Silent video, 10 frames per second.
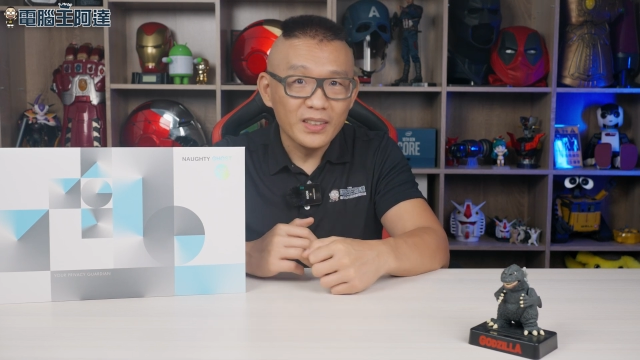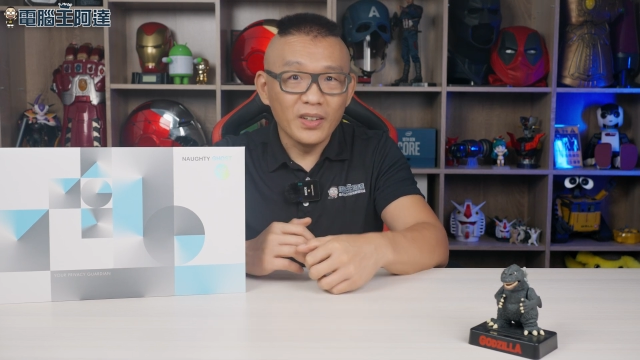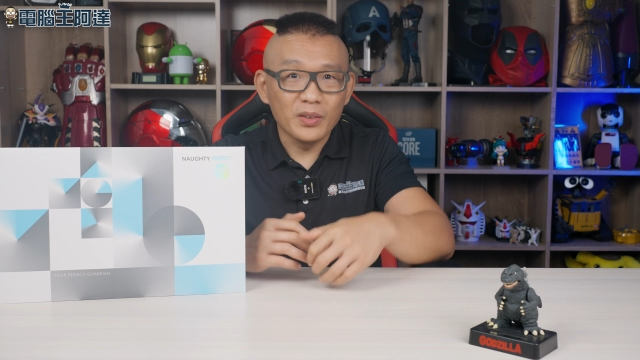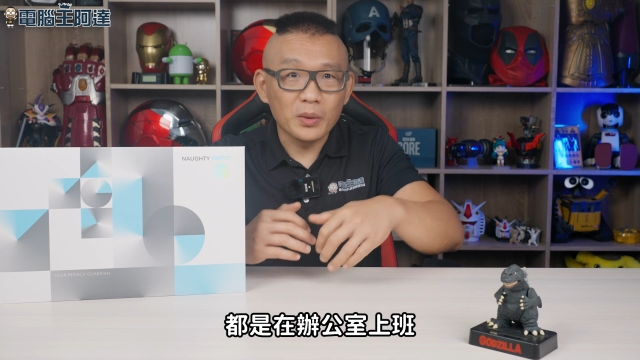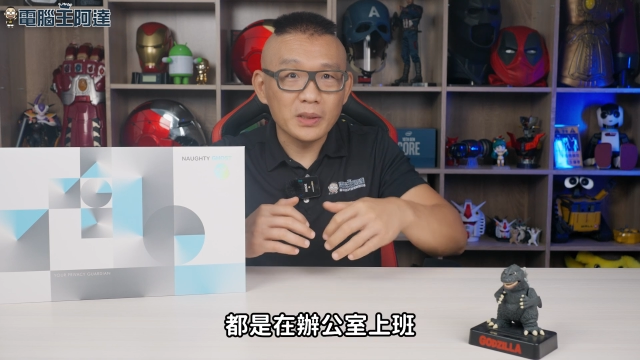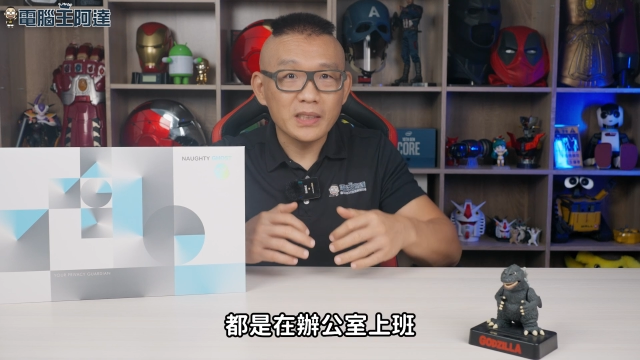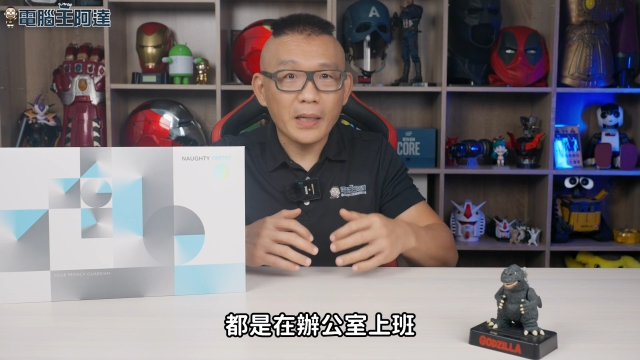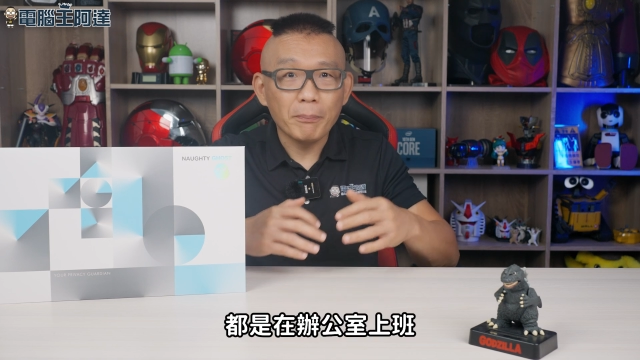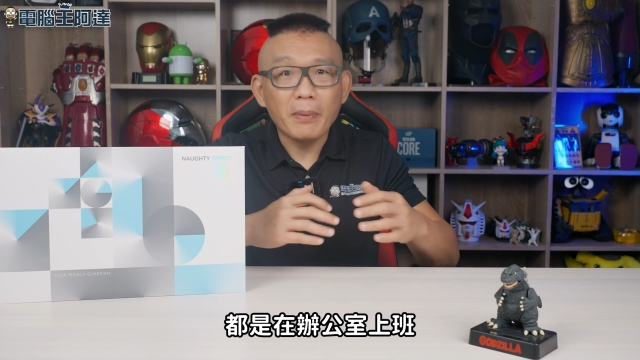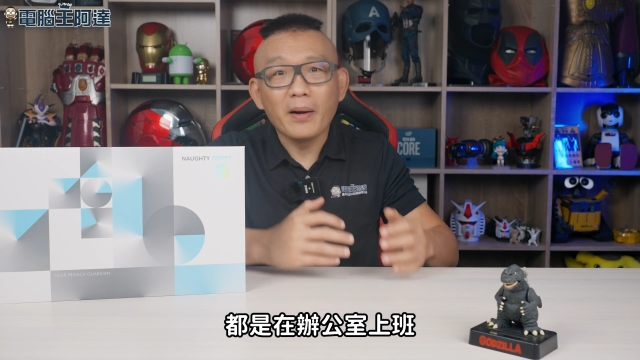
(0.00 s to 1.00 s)
哦都是
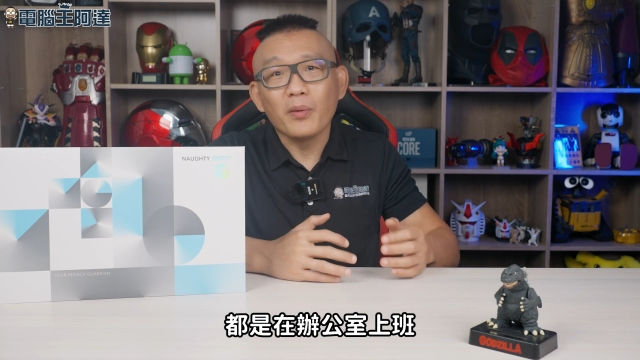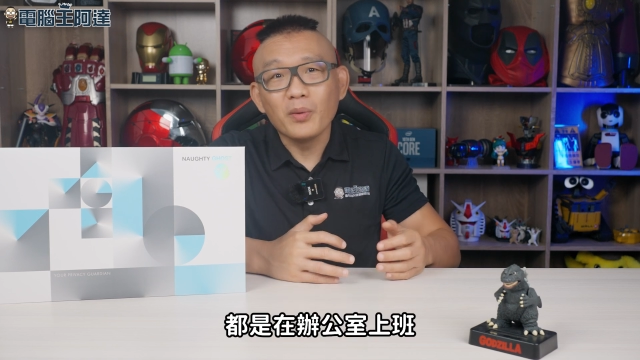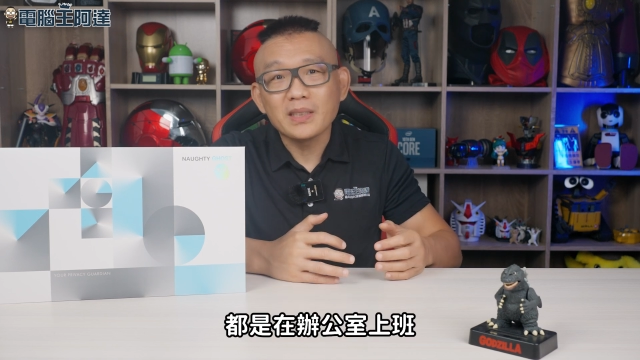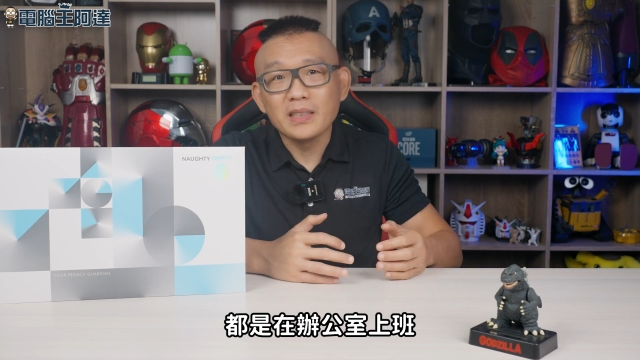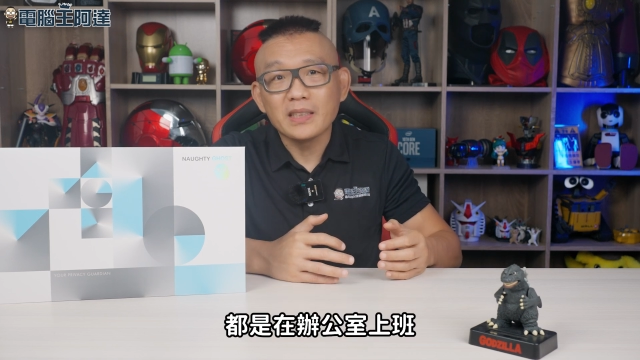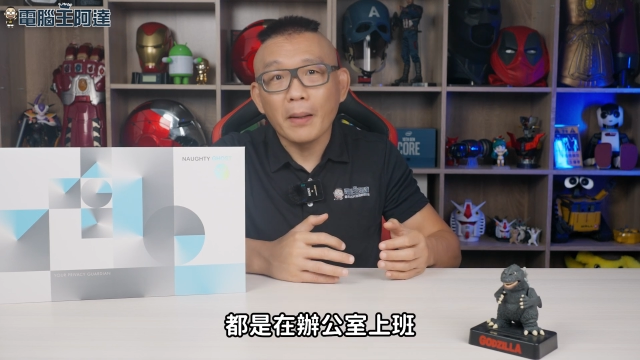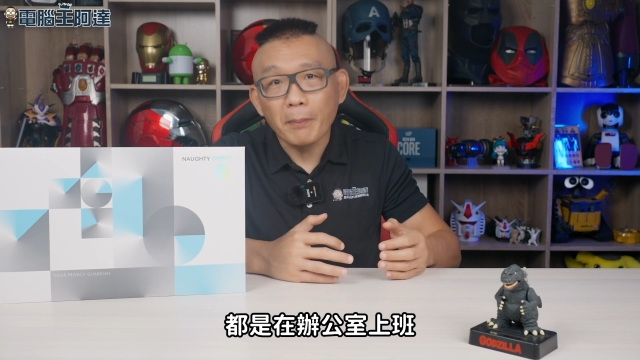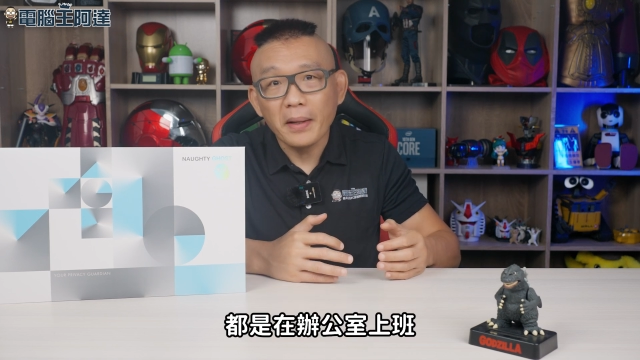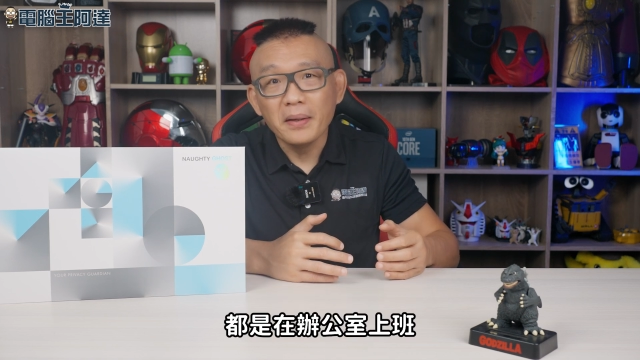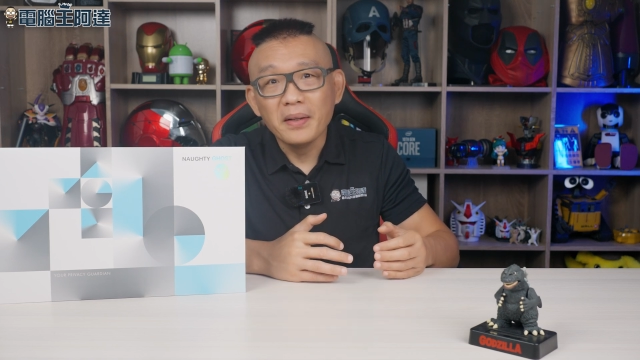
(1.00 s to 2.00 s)
在办公室上
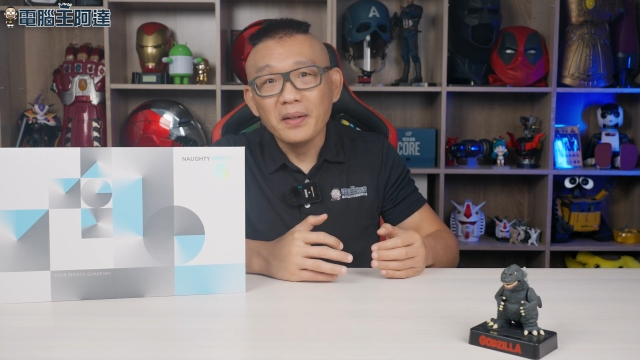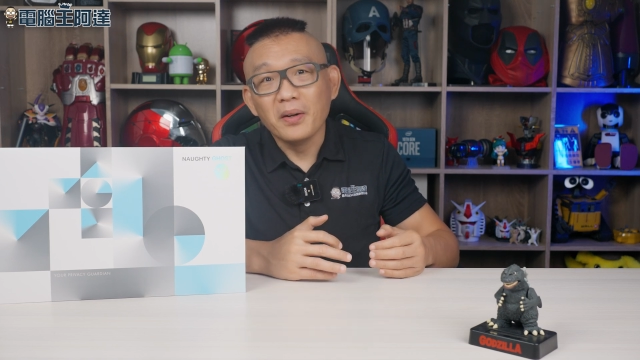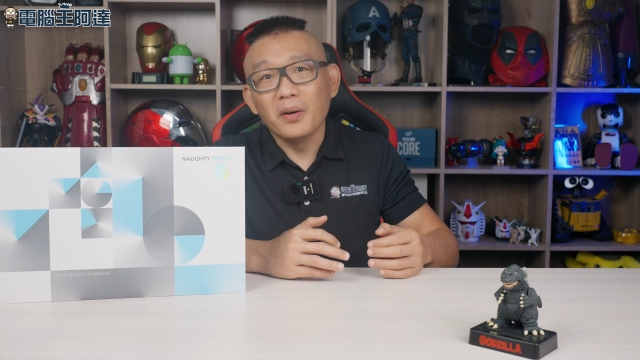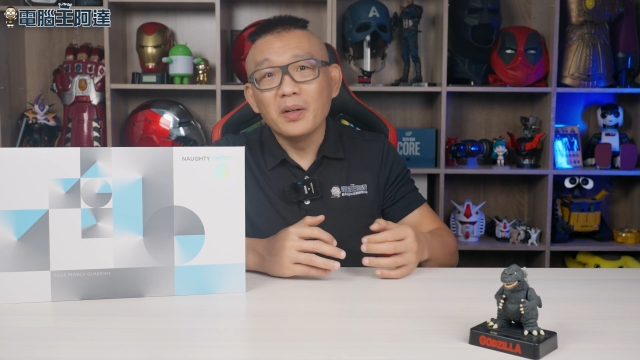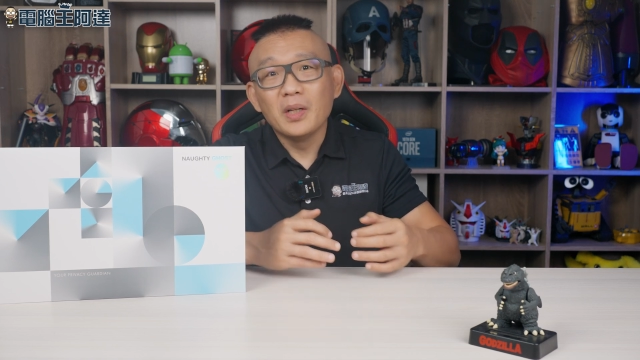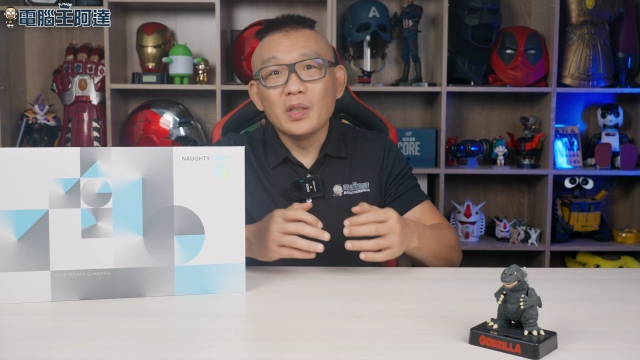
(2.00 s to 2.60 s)
班哦。